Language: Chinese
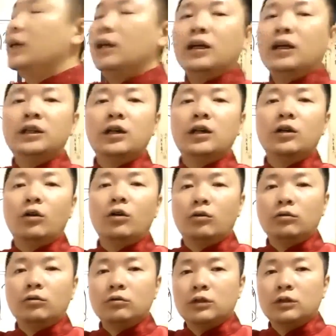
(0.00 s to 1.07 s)
这个龙
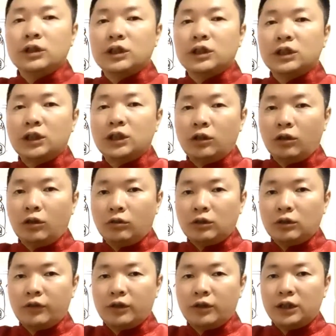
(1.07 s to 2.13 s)
是阴龙，那
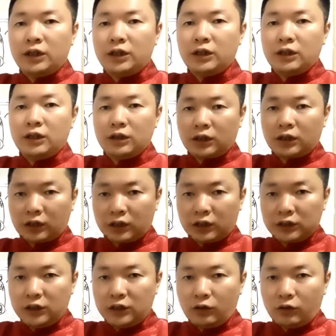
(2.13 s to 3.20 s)
么
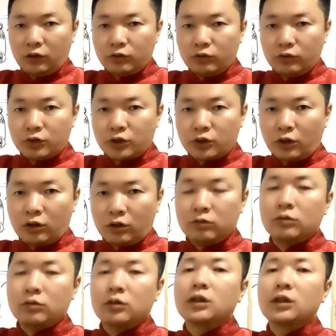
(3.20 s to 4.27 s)
阴龙入手，
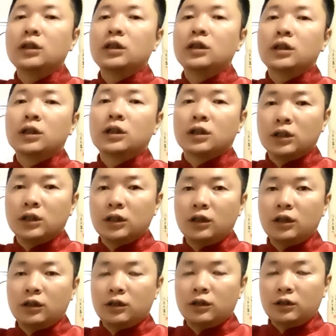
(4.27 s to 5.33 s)

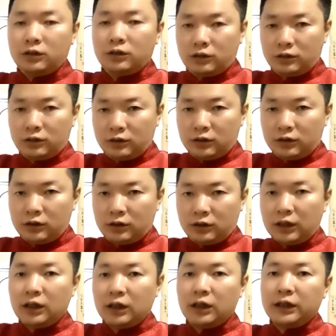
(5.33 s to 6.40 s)
隔，
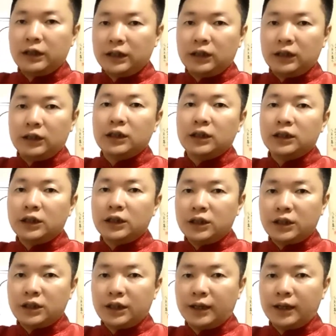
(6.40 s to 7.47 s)
呃，立阴
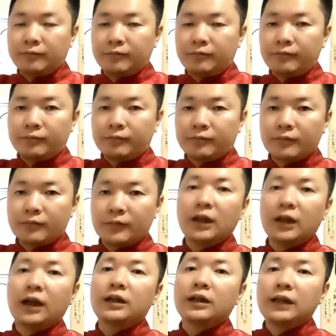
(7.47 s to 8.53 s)
象，
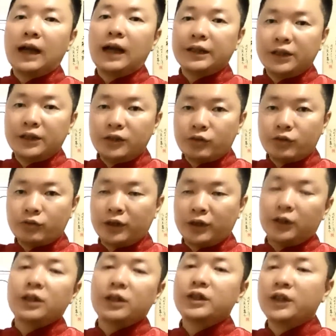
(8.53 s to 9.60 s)
纳阴水，
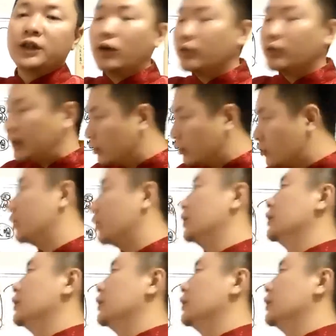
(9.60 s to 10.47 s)
消阳水，